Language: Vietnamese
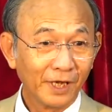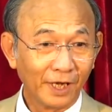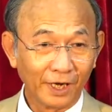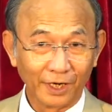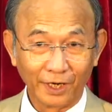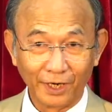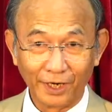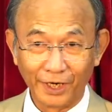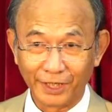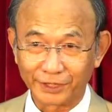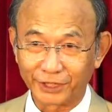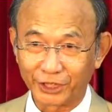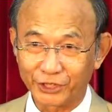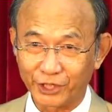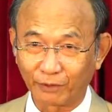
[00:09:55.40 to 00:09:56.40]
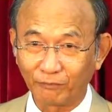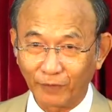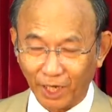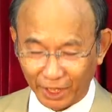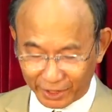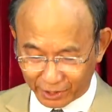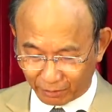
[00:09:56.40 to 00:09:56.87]
người thì sống
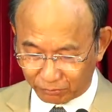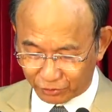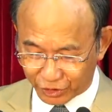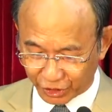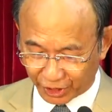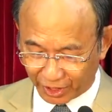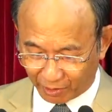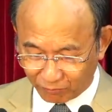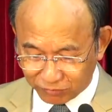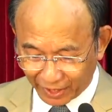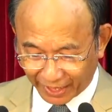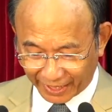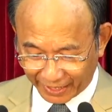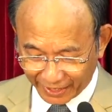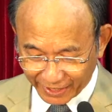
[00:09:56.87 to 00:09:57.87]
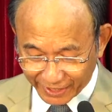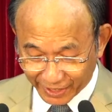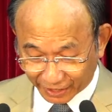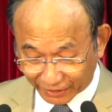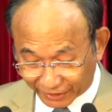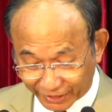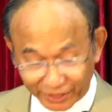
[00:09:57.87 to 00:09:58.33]
ở trong sự nóng nảy
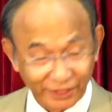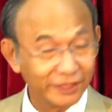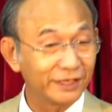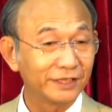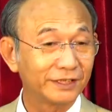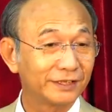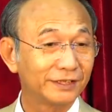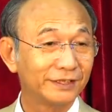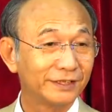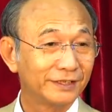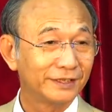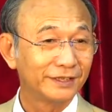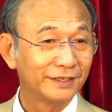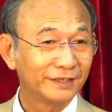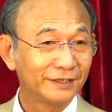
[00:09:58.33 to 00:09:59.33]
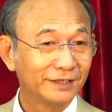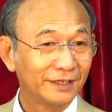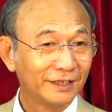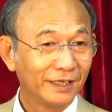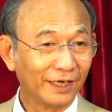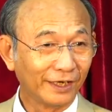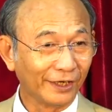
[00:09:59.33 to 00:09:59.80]
giận dữ,
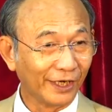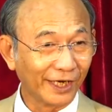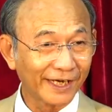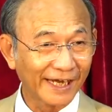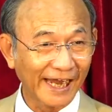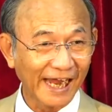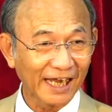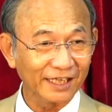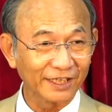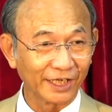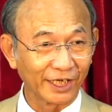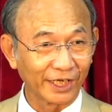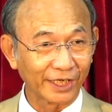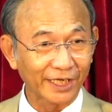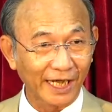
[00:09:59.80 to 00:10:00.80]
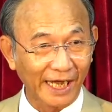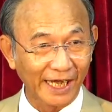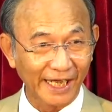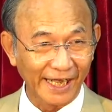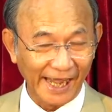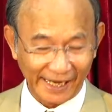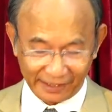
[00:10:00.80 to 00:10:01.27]
người khác thì
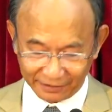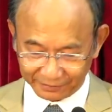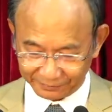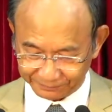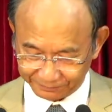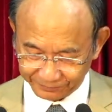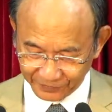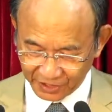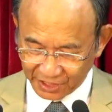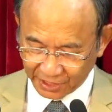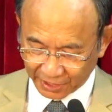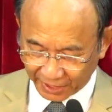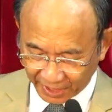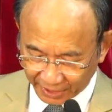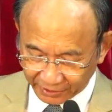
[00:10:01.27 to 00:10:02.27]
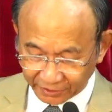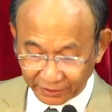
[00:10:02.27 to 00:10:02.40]
cay đắng, ganh